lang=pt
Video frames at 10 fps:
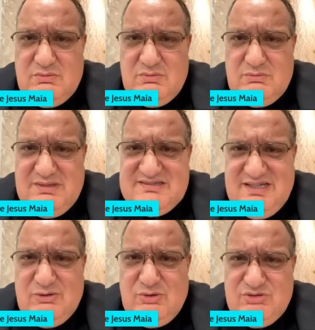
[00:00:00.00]
mas
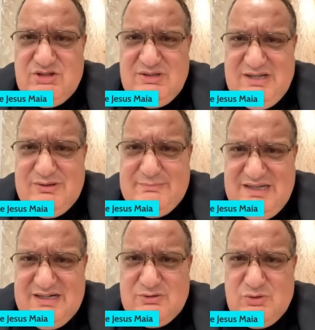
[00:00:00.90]
Marcelo, com seu lado
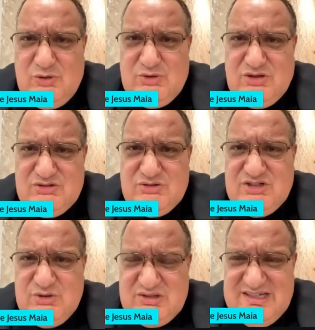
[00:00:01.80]
aberto, como Nosso
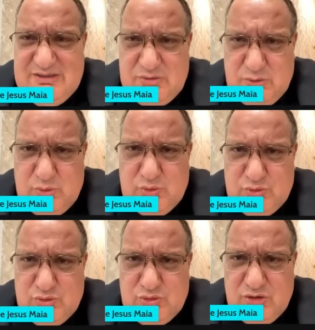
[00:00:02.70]
Senhor na
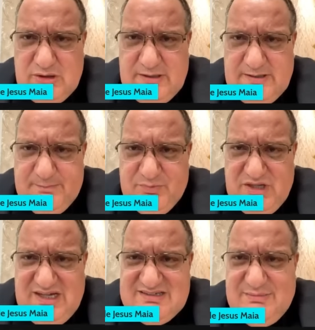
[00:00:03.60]
cruz.
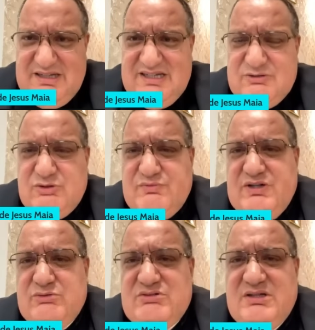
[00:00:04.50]
Essa menina
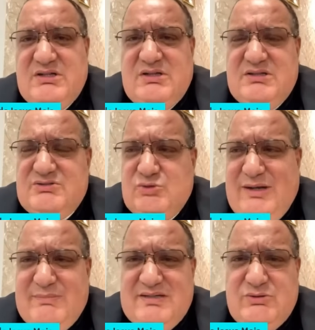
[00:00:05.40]
sofreu do
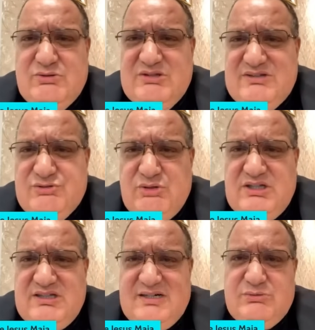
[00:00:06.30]
abandono da
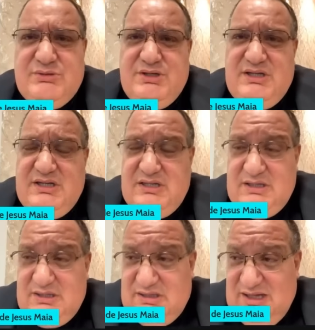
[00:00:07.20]
solidão
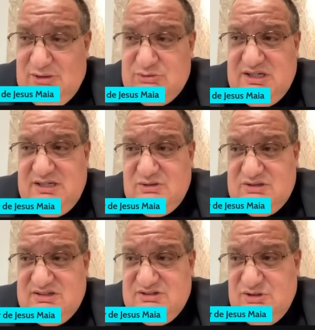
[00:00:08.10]
e claro que
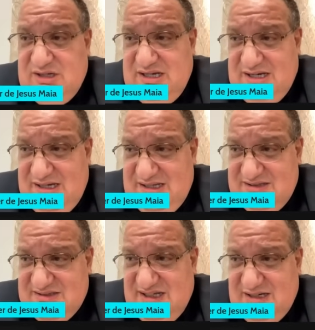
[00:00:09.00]
Nossa Senhora ela, ela
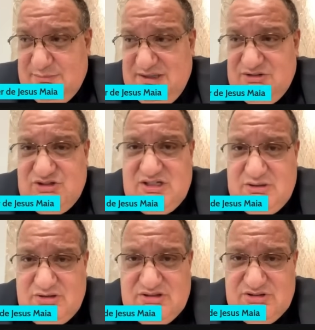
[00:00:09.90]
diz claramente que
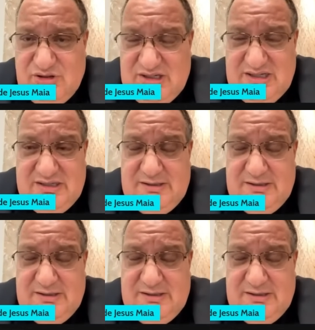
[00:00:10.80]
Nossa Senhora